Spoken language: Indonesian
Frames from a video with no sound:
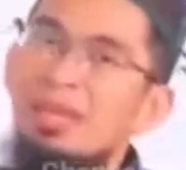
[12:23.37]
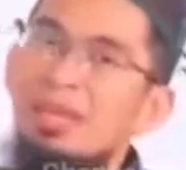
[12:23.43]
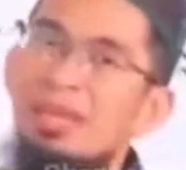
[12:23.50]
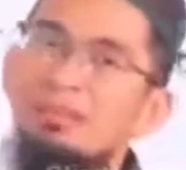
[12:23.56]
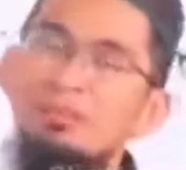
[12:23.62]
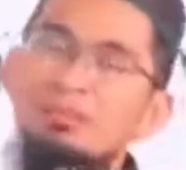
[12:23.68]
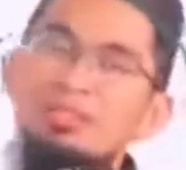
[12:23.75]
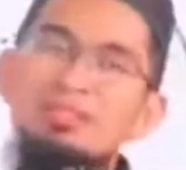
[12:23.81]

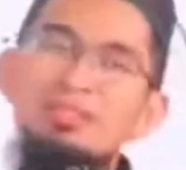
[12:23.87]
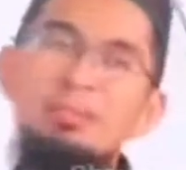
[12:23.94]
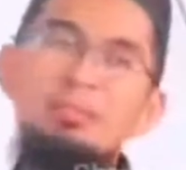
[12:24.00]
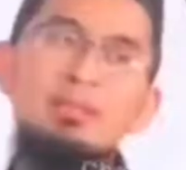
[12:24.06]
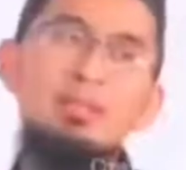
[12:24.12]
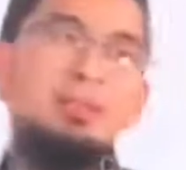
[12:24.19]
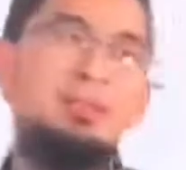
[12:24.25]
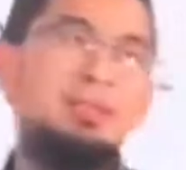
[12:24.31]
Yaitu saat dia
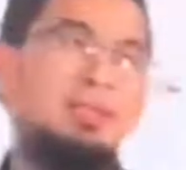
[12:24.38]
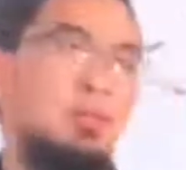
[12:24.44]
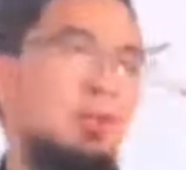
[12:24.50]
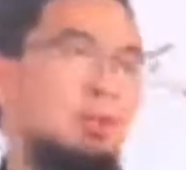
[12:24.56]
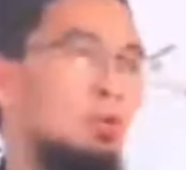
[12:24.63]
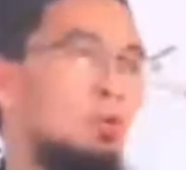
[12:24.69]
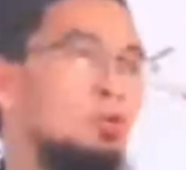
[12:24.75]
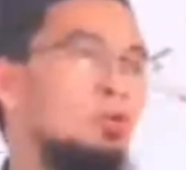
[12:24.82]
mendapatkan
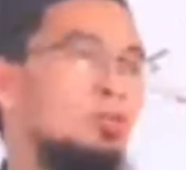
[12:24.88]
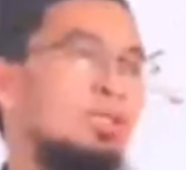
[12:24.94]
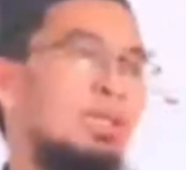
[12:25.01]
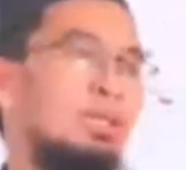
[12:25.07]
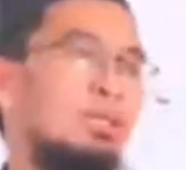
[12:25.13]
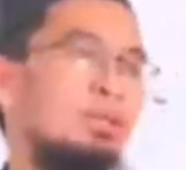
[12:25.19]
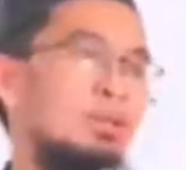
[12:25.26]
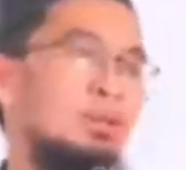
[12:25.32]
waktu khusus
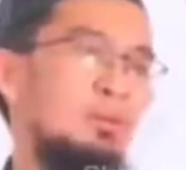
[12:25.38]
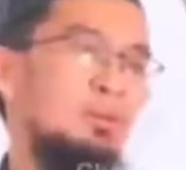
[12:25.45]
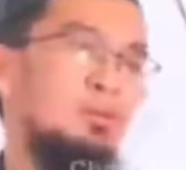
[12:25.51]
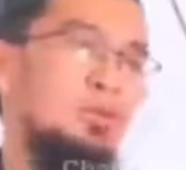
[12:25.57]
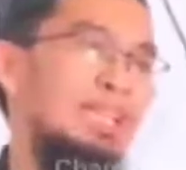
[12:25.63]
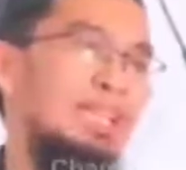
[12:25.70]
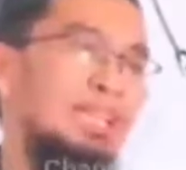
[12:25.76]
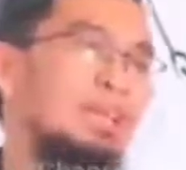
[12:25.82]
dengan Allah
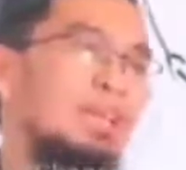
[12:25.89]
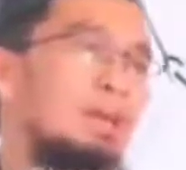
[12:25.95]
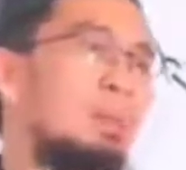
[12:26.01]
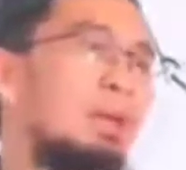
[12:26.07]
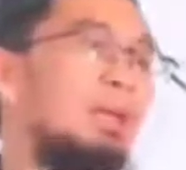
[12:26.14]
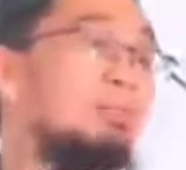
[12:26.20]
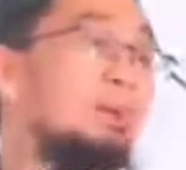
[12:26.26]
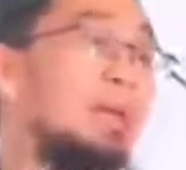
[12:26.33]
untuk sholat.
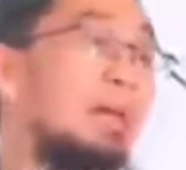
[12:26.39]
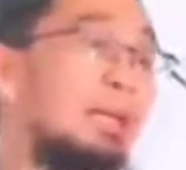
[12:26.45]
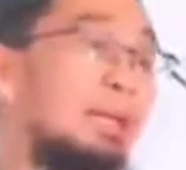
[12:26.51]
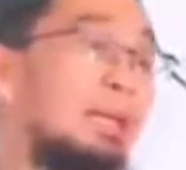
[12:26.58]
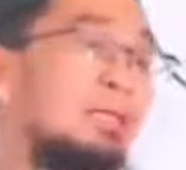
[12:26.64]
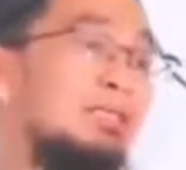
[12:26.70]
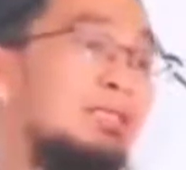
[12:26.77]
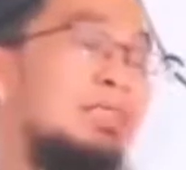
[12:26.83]
Malam
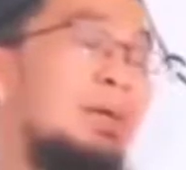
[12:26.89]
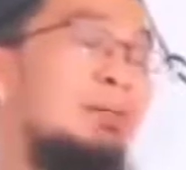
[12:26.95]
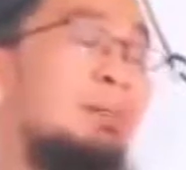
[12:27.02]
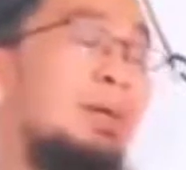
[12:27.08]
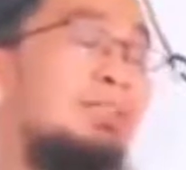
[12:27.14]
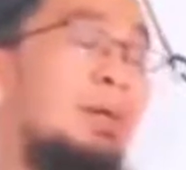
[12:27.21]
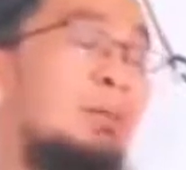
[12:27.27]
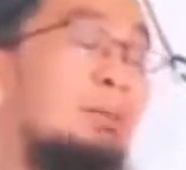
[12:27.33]
hari
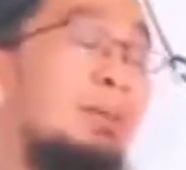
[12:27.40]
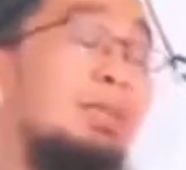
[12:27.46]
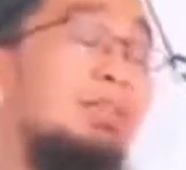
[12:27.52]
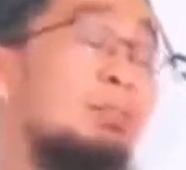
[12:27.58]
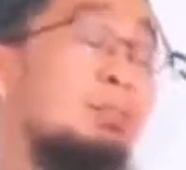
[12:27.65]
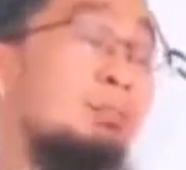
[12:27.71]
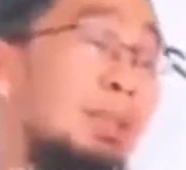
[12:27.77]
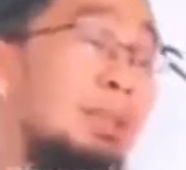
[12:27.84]

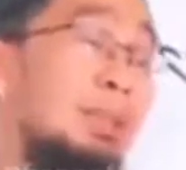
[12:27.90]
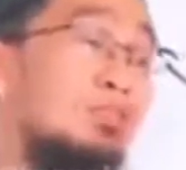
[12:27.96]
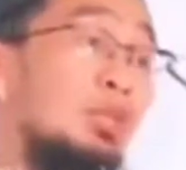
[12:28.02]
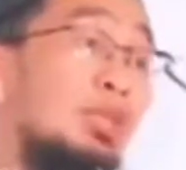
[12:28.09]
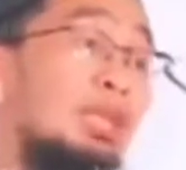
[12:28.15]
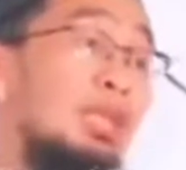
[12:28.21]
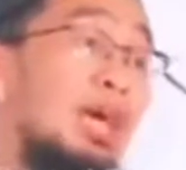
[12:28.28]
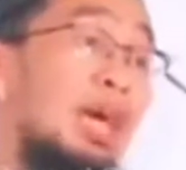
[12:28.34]
sampai-sampainya sempat
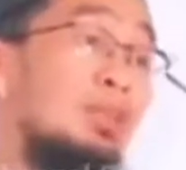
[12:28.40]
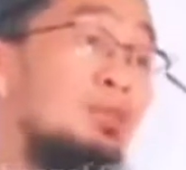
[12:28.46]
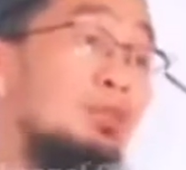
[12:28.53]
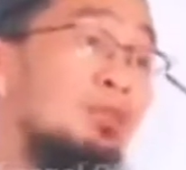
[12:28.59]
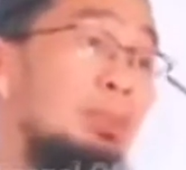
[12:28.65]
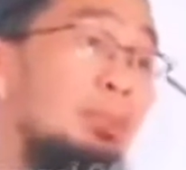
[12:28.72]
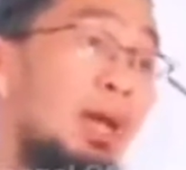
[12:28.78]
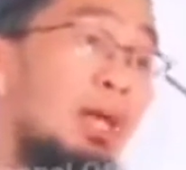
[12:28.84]
sholat
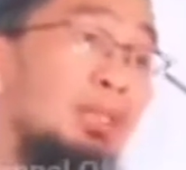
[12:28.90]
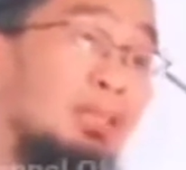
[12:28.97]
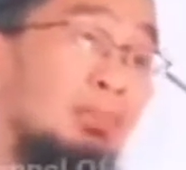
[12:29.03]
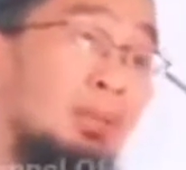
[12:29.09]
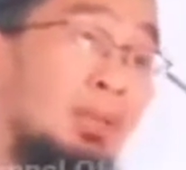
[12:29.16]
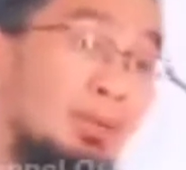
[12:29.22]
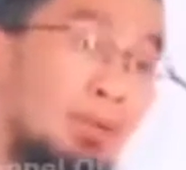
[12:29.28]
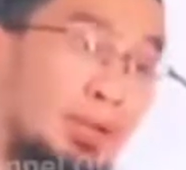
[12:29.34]
tahajud sampai
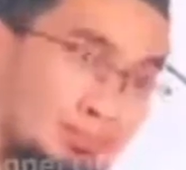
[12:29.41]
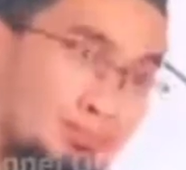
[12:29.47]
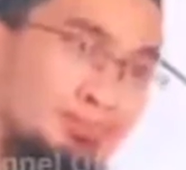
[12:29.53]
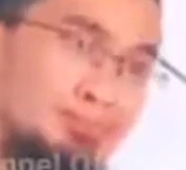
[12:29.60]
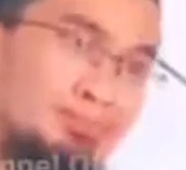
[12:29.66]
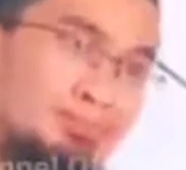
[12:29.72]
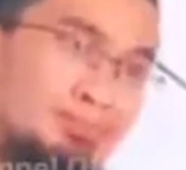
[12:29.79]
hatam Al-Quran.